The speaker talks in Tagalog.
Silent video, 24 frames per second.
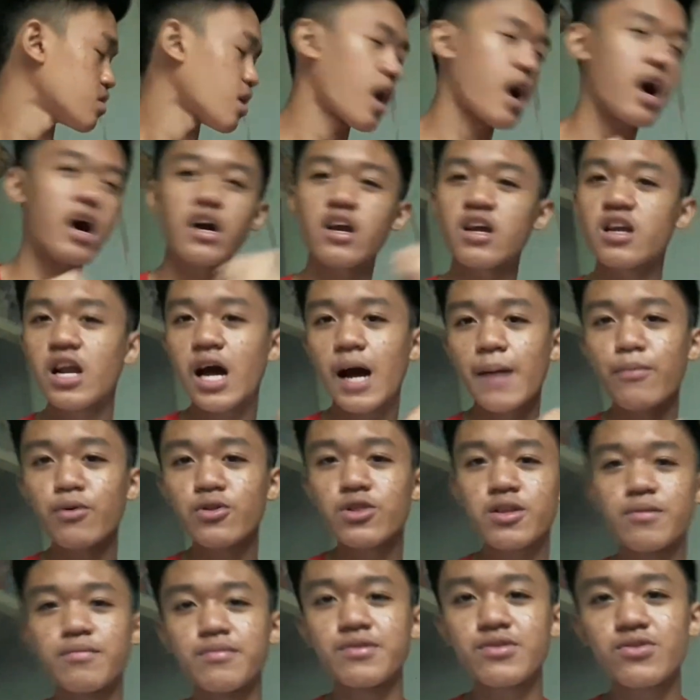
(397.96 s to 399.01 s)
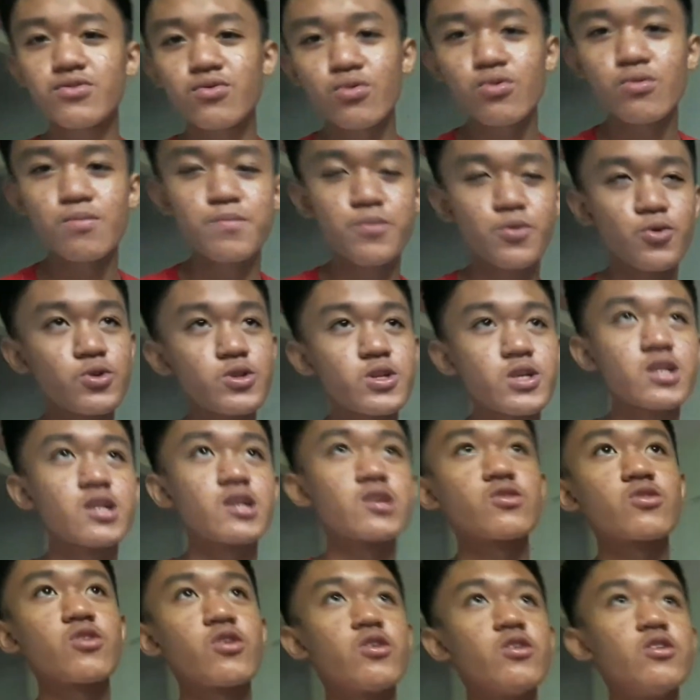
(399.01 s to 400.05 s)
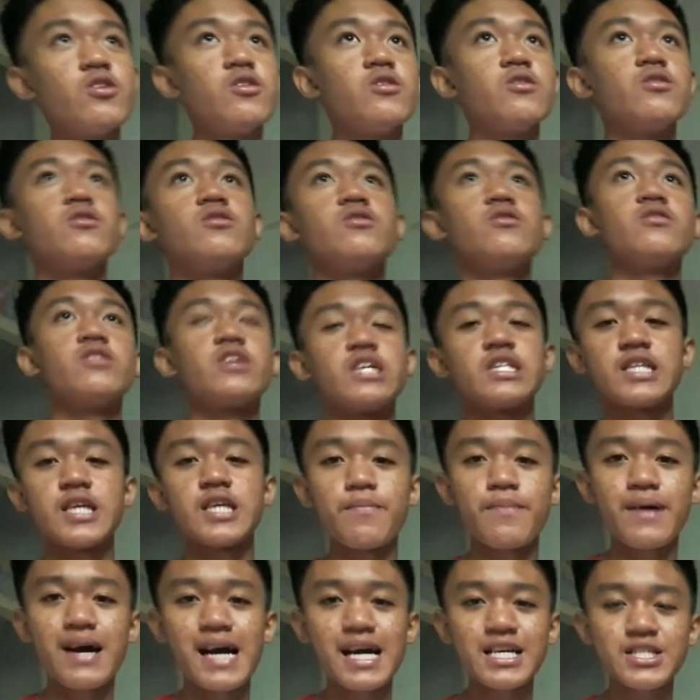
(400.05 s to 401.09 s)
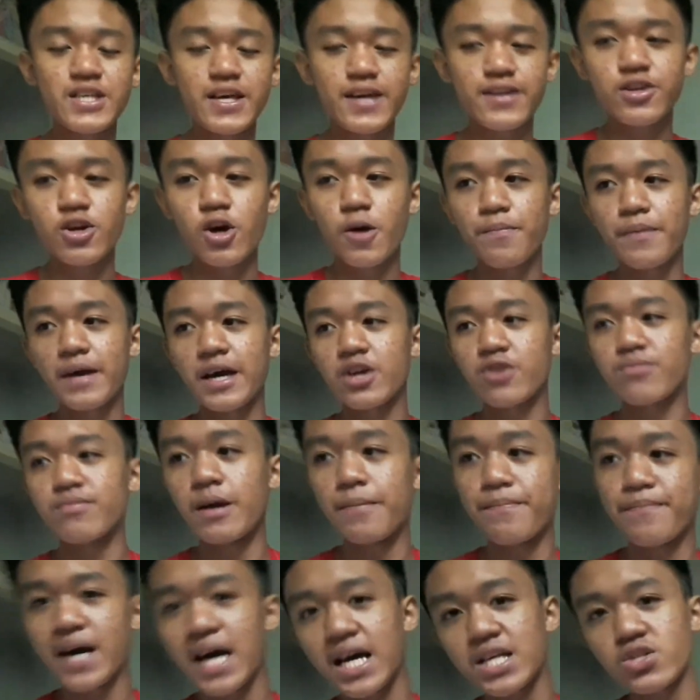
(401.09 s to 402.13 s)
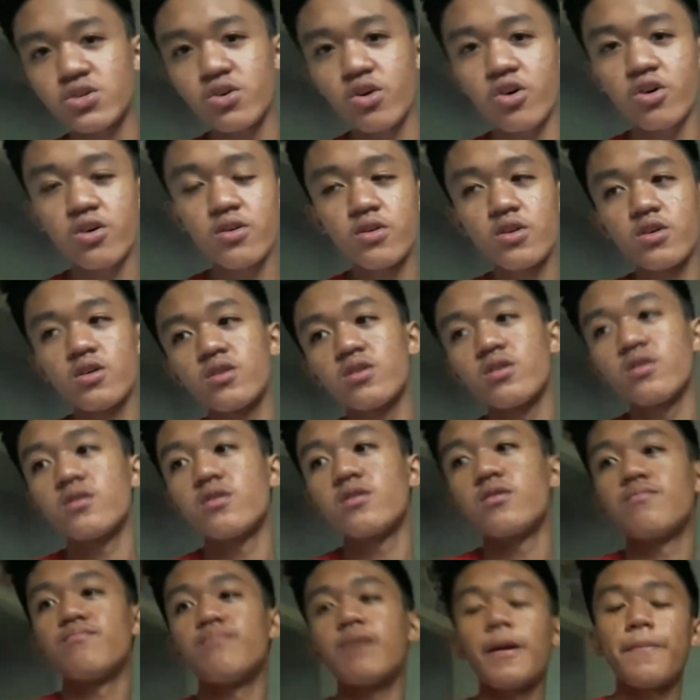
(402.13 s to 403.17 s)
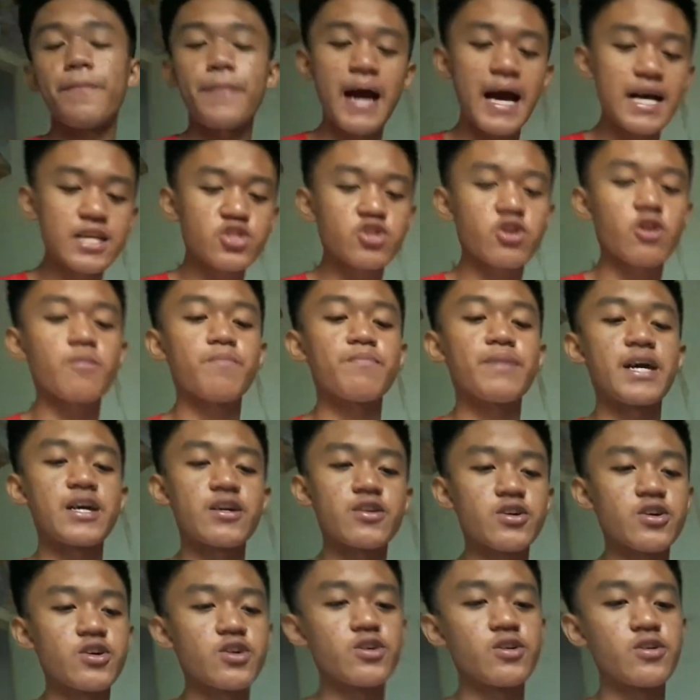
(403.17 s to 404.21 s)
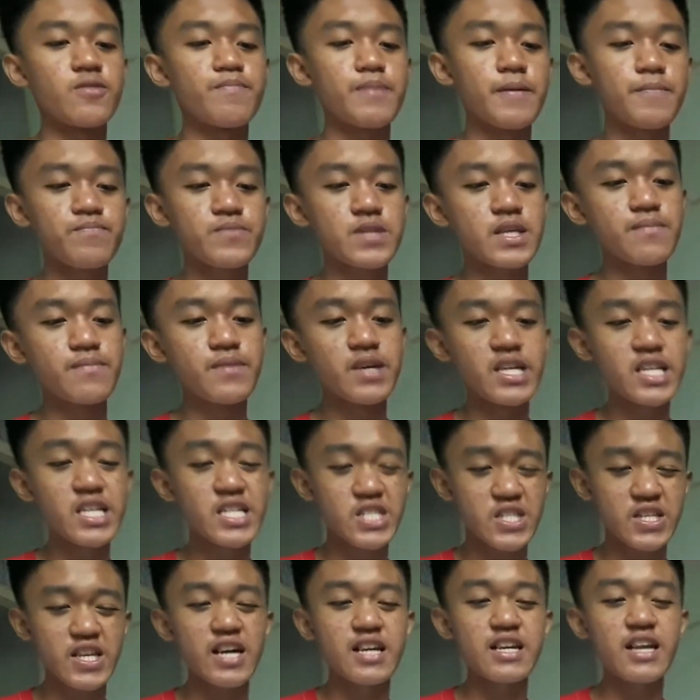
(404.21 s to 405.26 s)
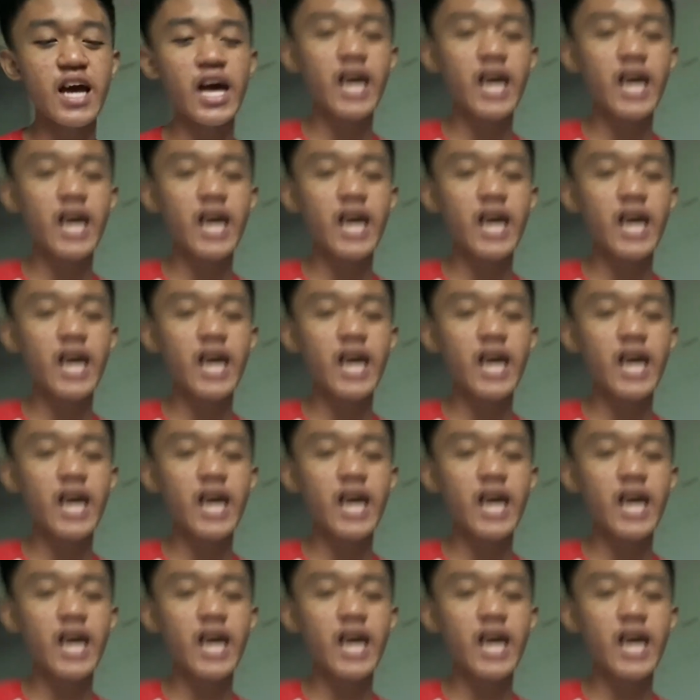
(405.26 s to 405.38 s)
Nakakilabot ah, naman tong computer na to. Hindi baha sa inyo pero may pasok. May pasok pero 50 minutes kang